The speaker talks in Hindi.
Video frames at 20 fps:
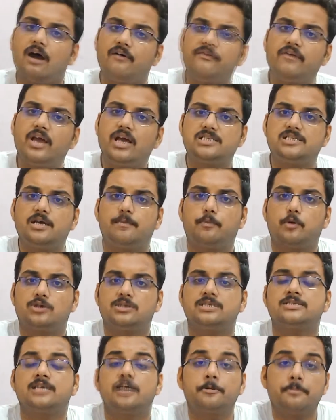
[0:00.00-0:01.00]
काफ़ी अच्छा
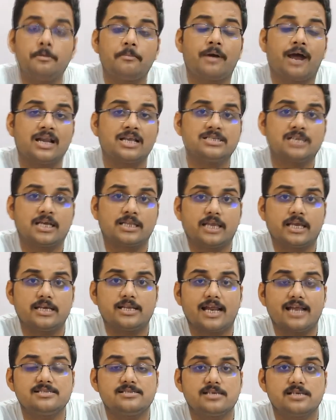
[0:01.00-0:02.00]
प्रोसेसर भी माना जाता
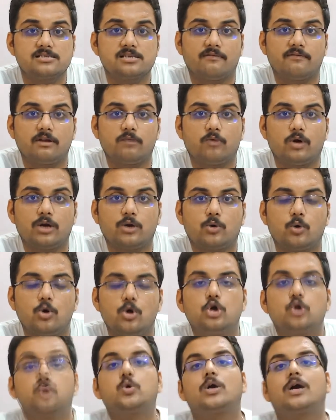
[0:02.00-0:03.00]
है नाइन सिक्स डबल वन को